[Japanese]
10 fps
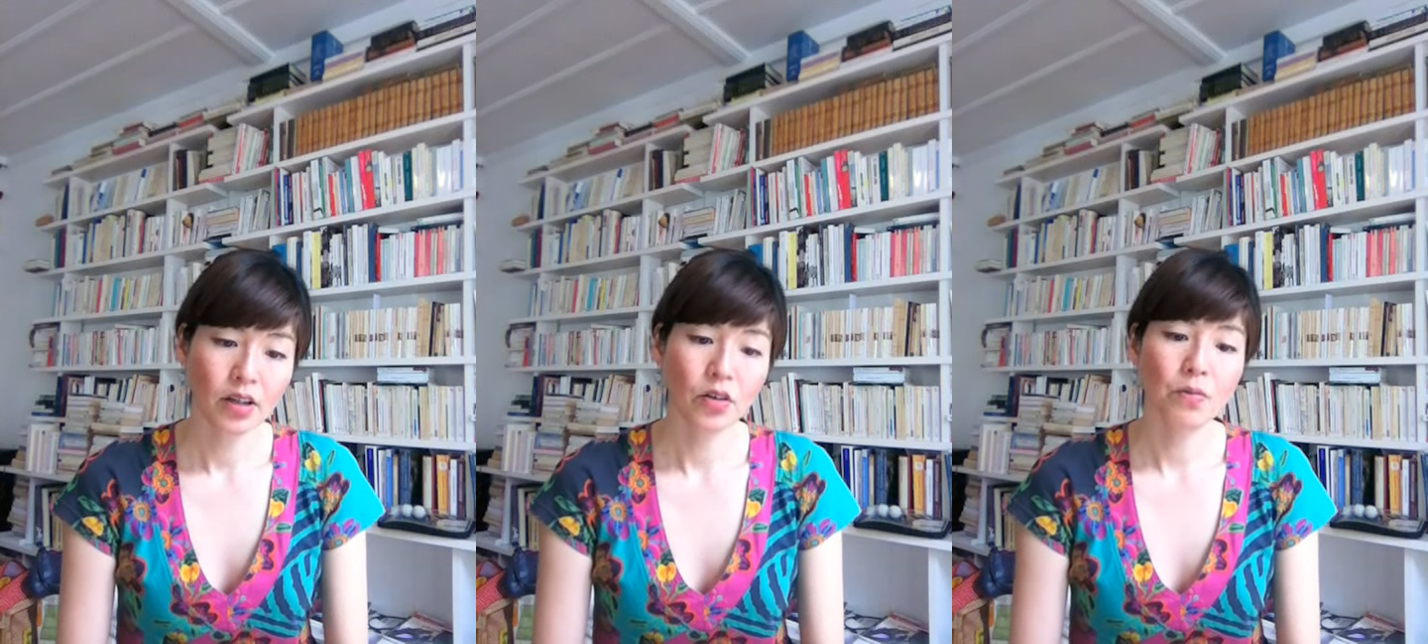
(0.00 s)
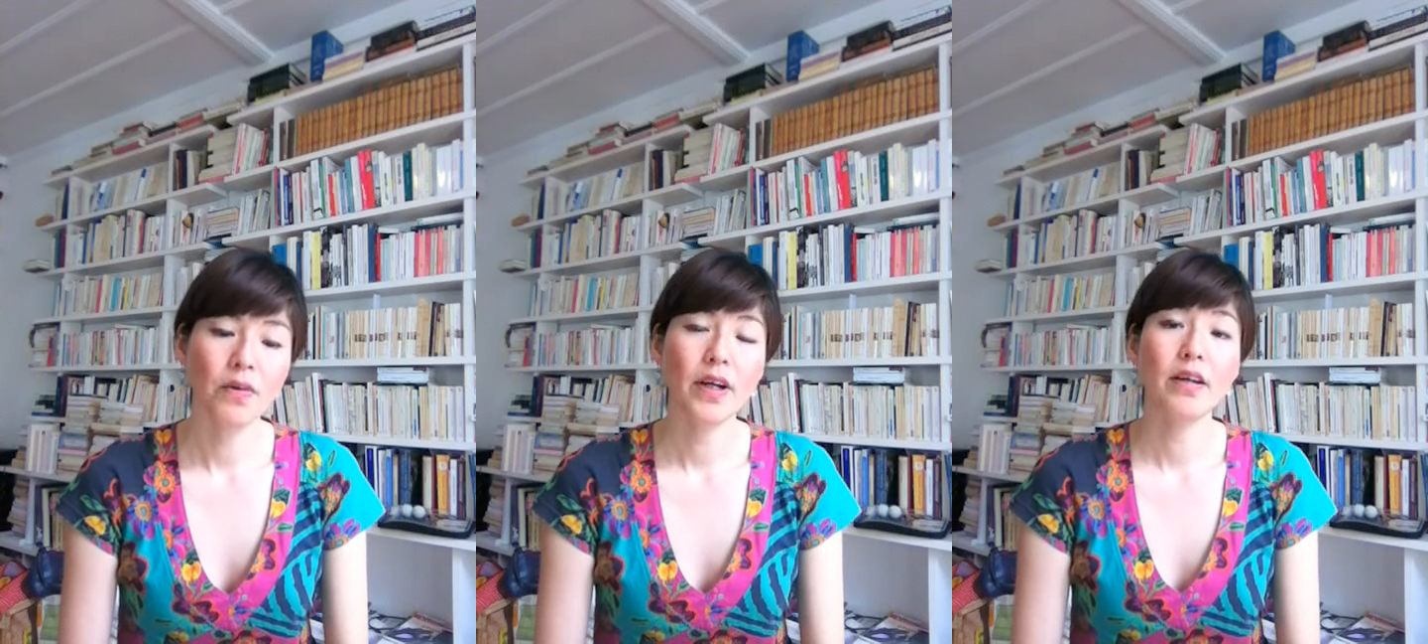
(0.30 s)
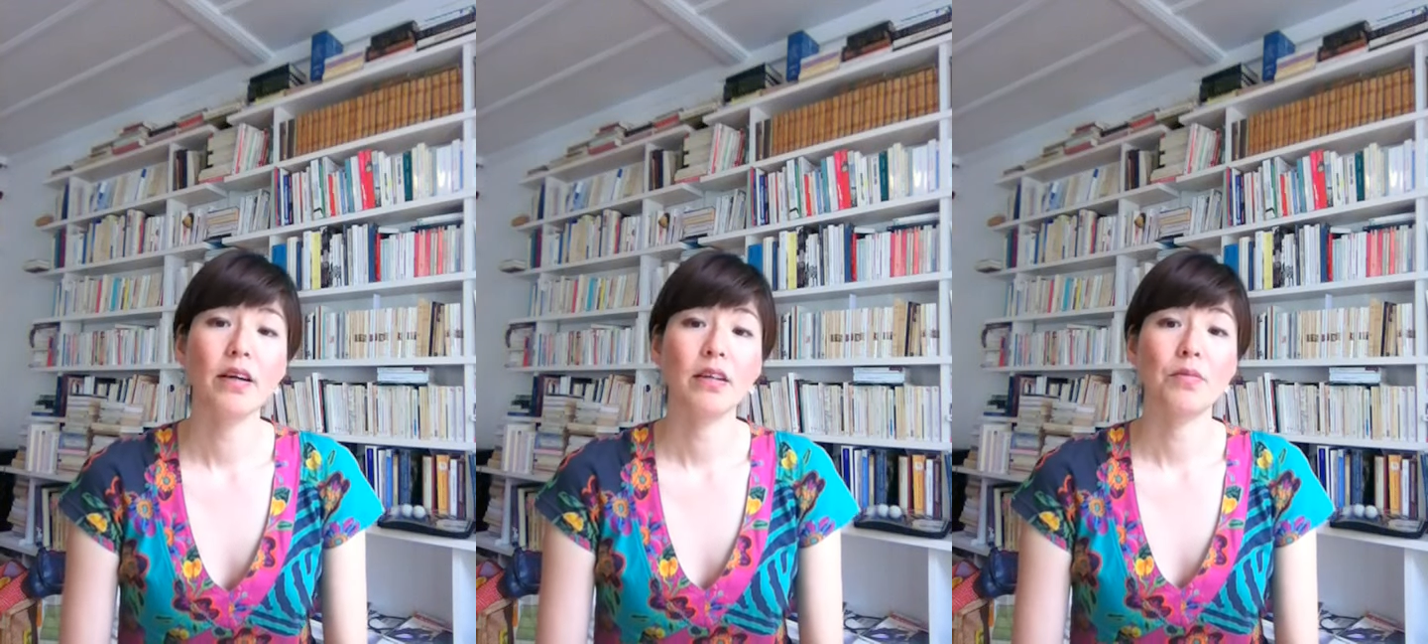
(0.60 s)
と思われ
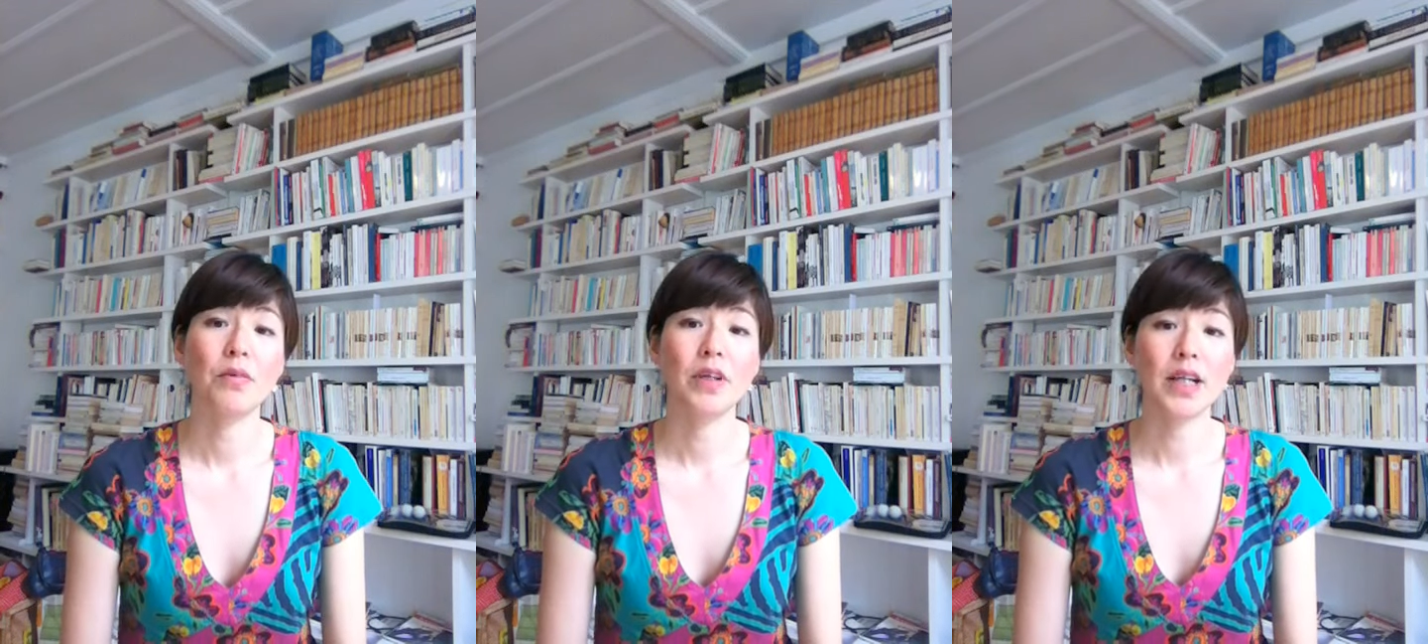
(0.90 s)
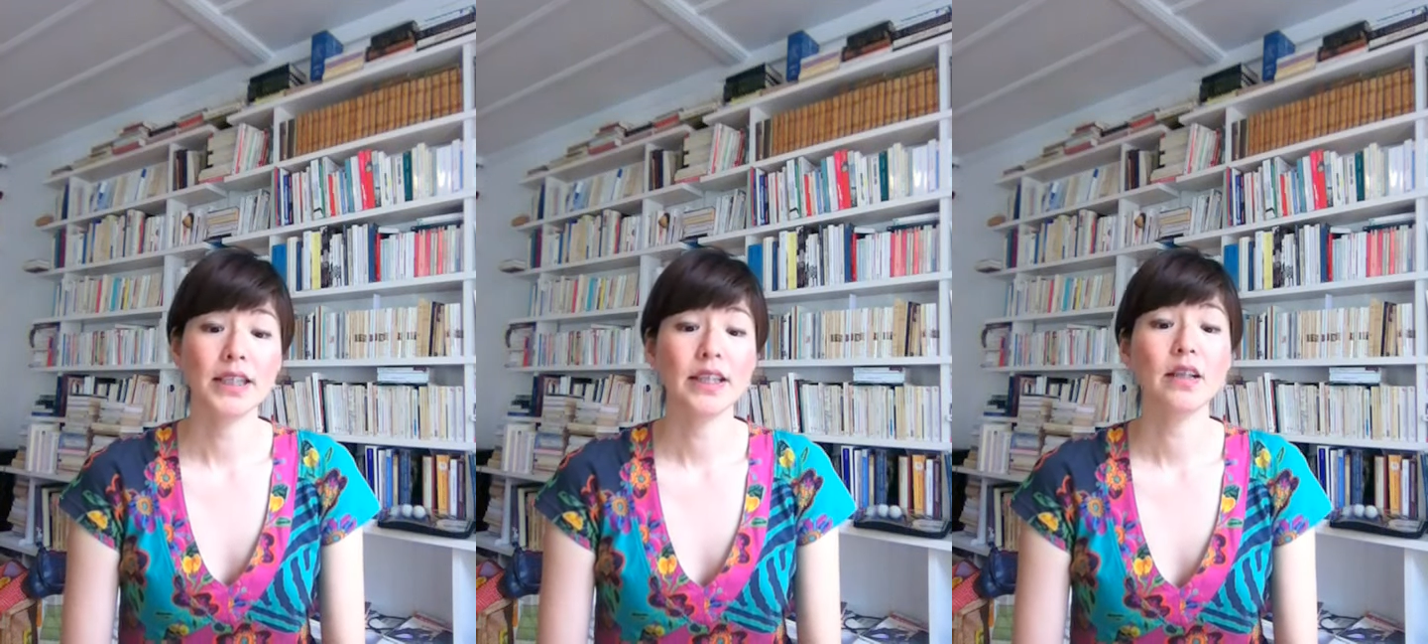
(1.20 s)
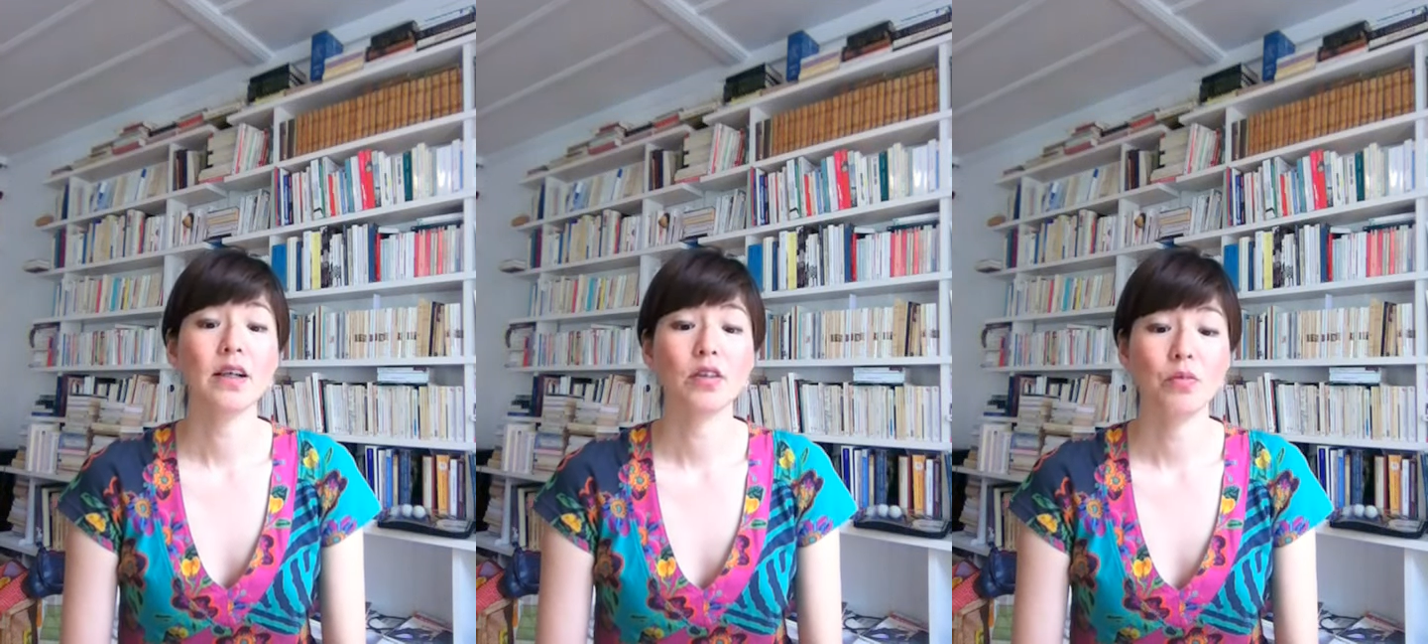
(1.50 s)
る方もいらっしゃ
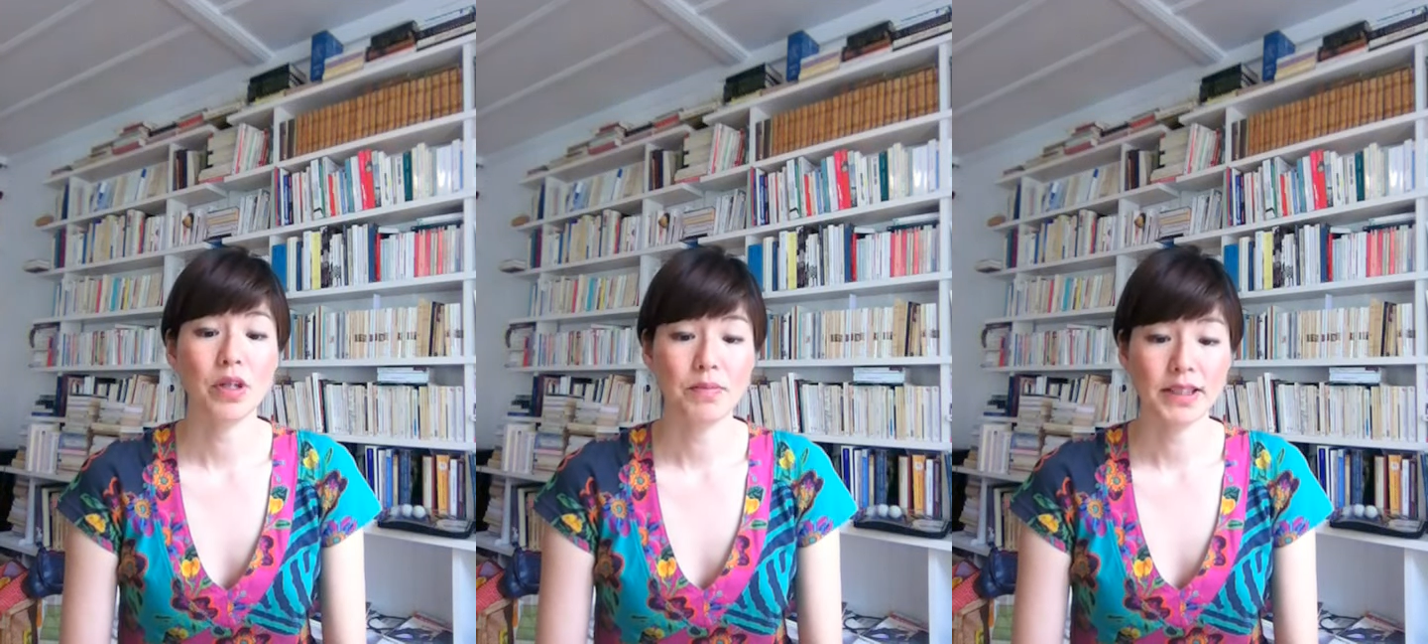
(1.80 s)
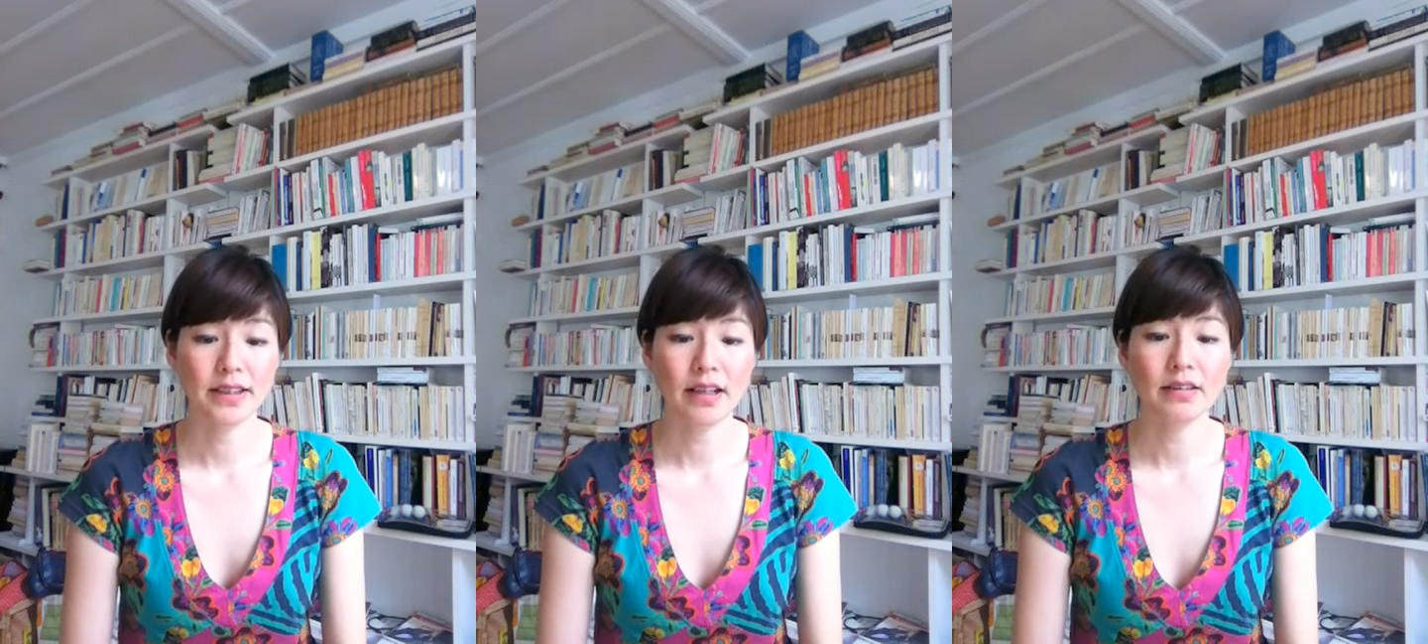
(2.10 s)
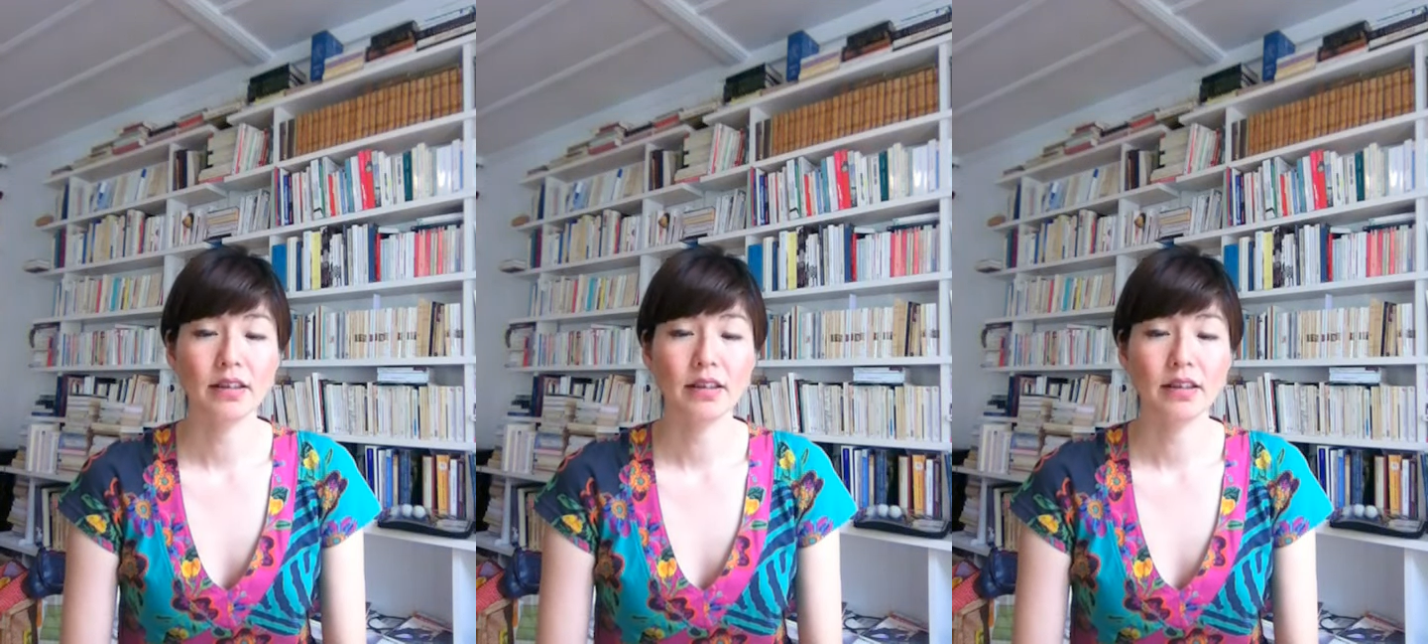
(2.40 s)
るかと思いますが